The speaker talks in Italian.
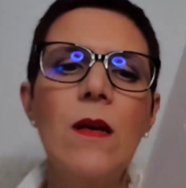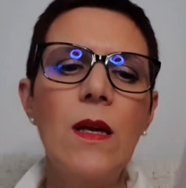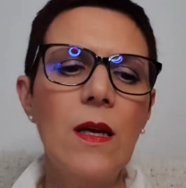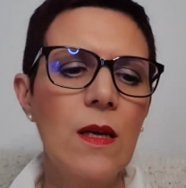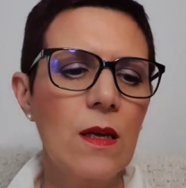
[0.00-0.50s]

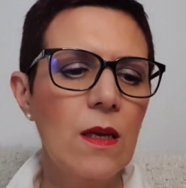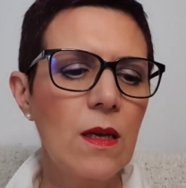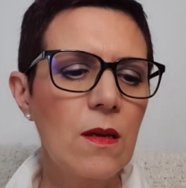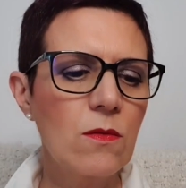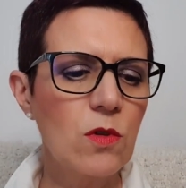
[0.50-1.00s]
è
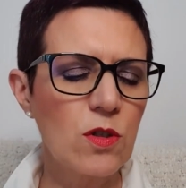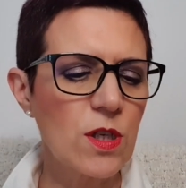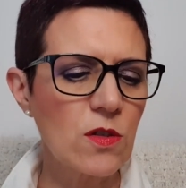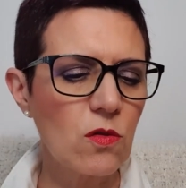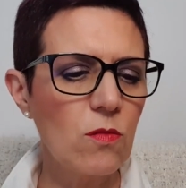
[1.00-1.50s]
eh, un
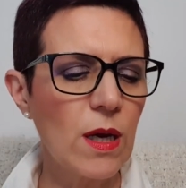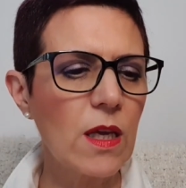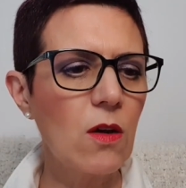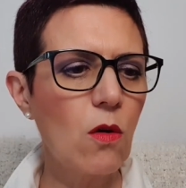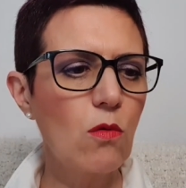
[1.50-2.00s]
doccia schiuma
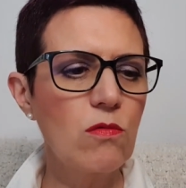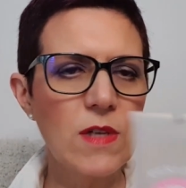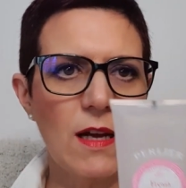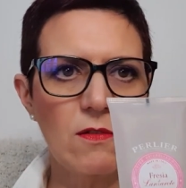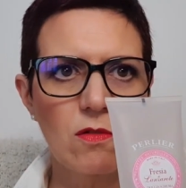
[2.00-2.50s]
che ho
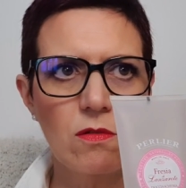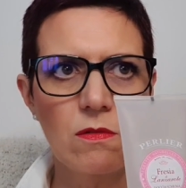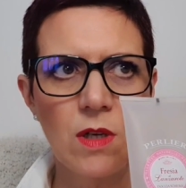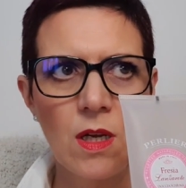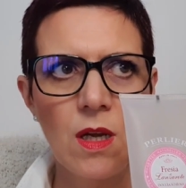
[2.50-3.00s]

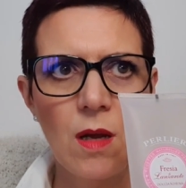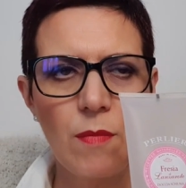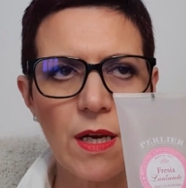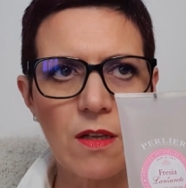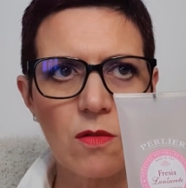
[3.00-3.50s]
usato
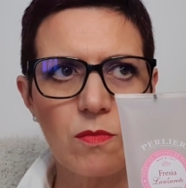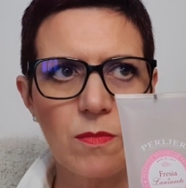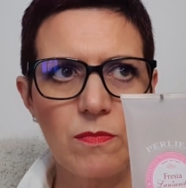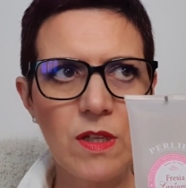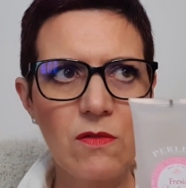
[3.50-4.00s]
parecchio,
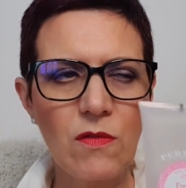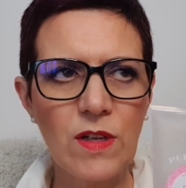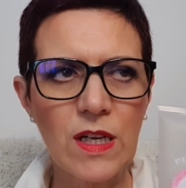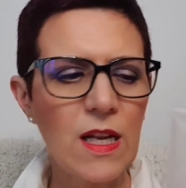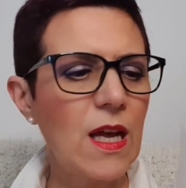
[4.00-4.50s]
devo
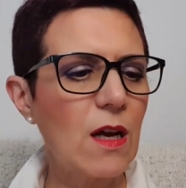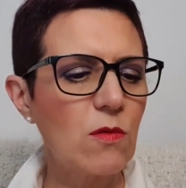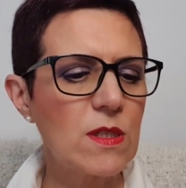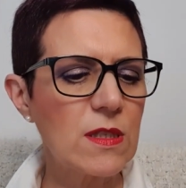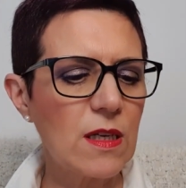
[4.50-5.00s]
averne
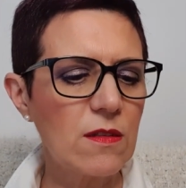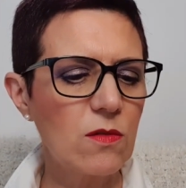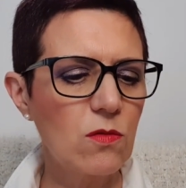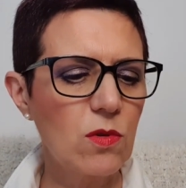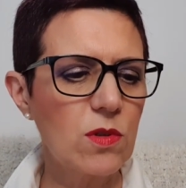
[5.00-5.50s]

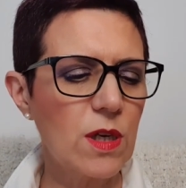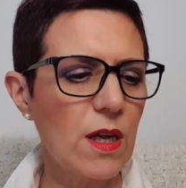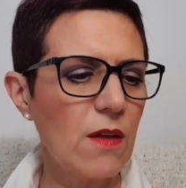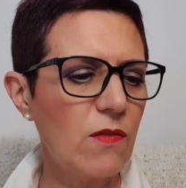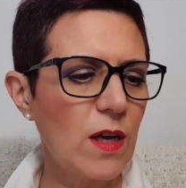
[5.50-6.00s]
acquistati due o
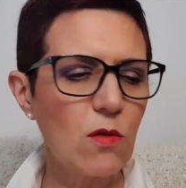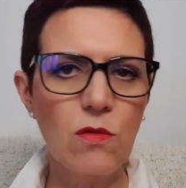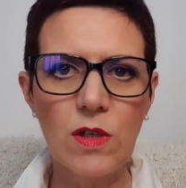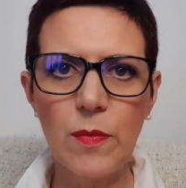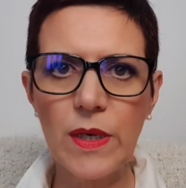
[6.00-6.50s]
tre
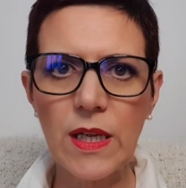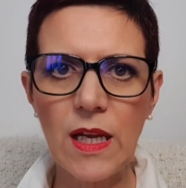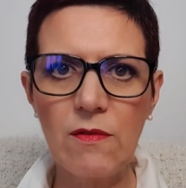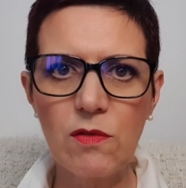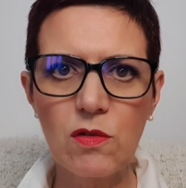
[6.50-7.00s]
flaconi perché
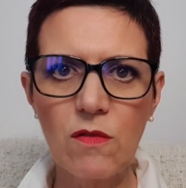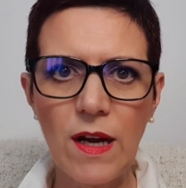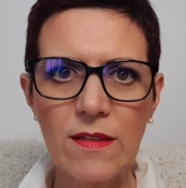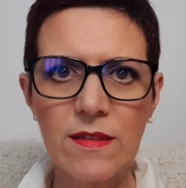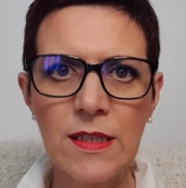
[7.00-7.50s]
li avevo
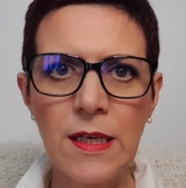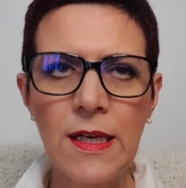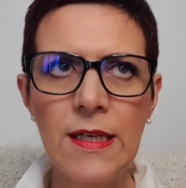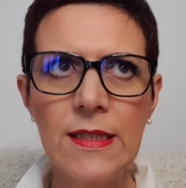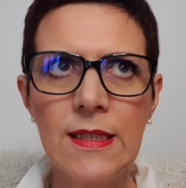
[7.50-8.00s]
trovati
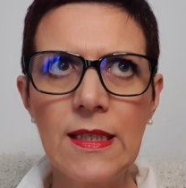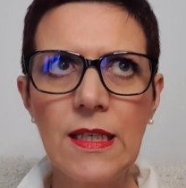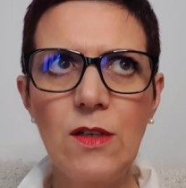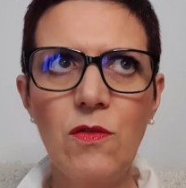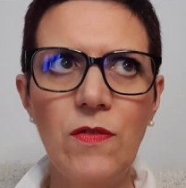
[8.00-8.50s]

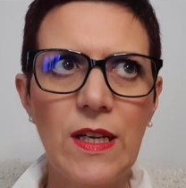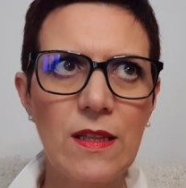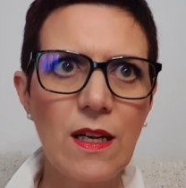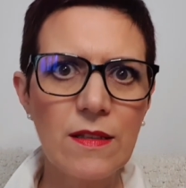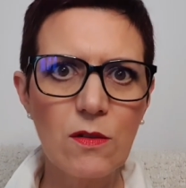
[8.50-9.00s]
in
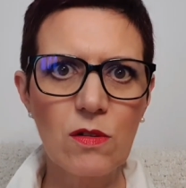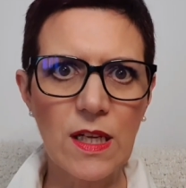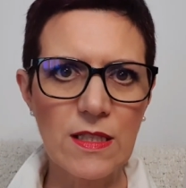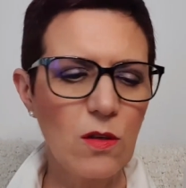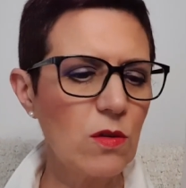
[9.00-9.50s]
offerta al
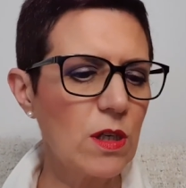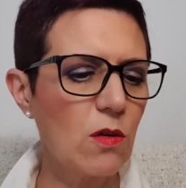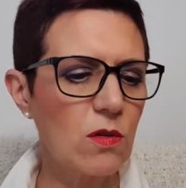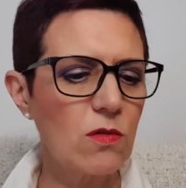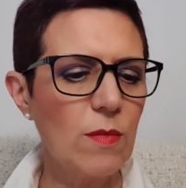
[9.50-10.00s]
Tigotà se non
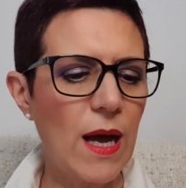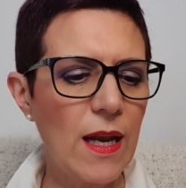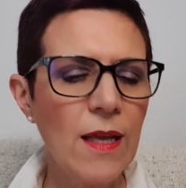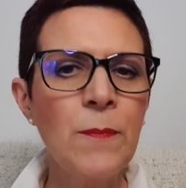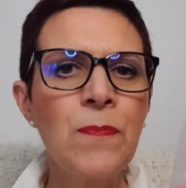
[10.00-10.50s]
ricordo
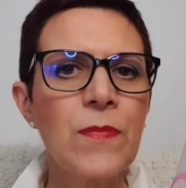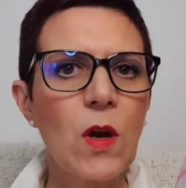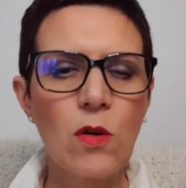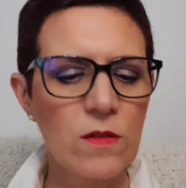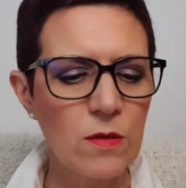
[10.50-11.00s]
male,
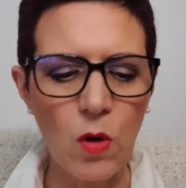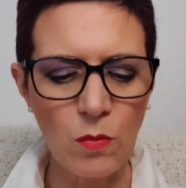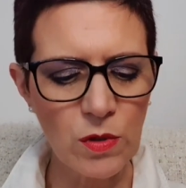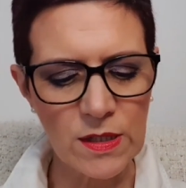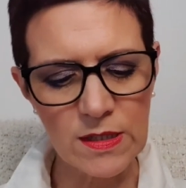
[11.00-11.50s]
ottimo,
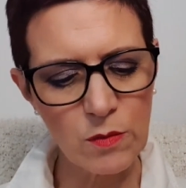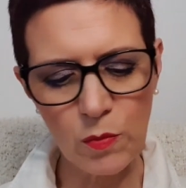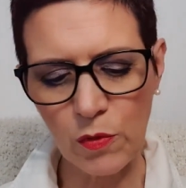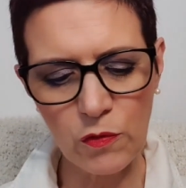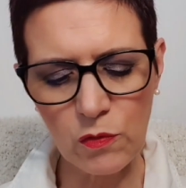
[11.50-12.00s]
un buonissimo
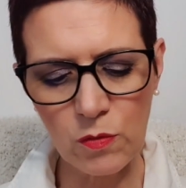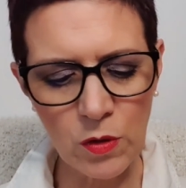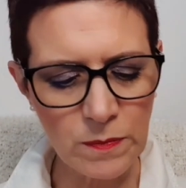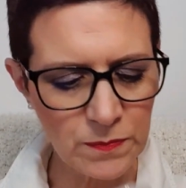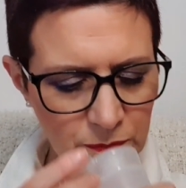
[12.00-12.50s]

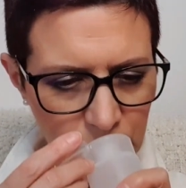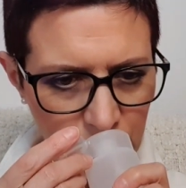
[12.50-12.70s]
profumo,